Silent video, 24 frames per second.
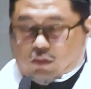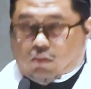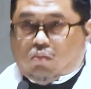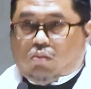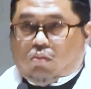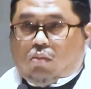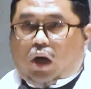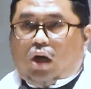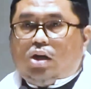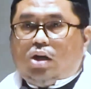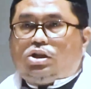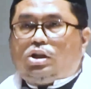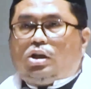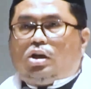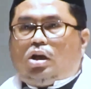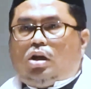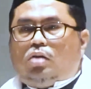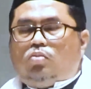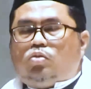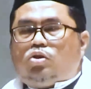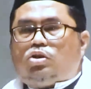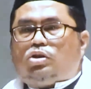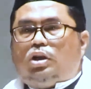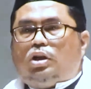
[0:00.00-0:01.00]

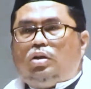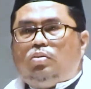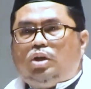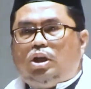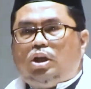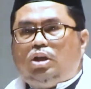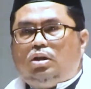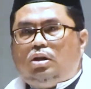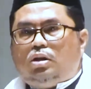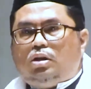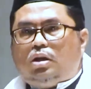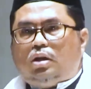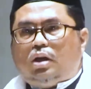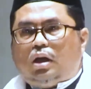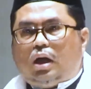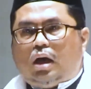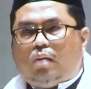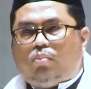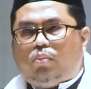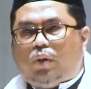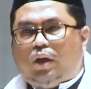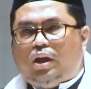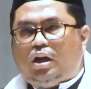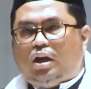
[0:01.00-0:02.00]
Ma'asyiral muslimin,
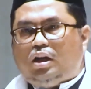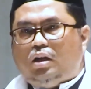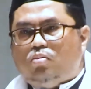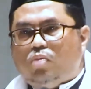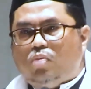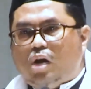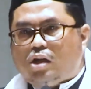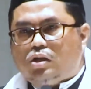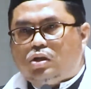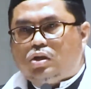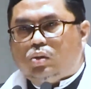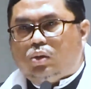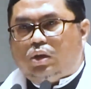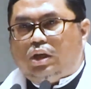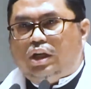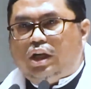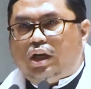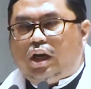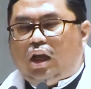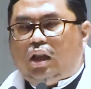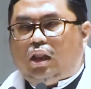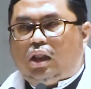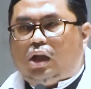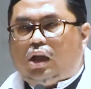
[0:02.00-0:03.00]
apa yang dimaksud
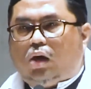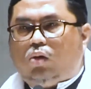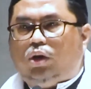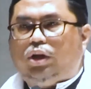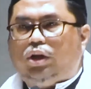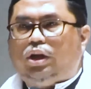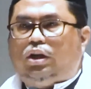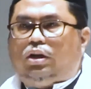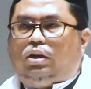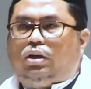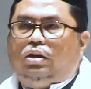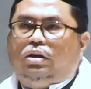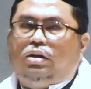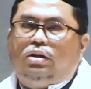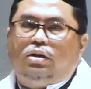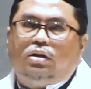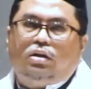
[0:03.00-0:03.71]
dengan tauhid?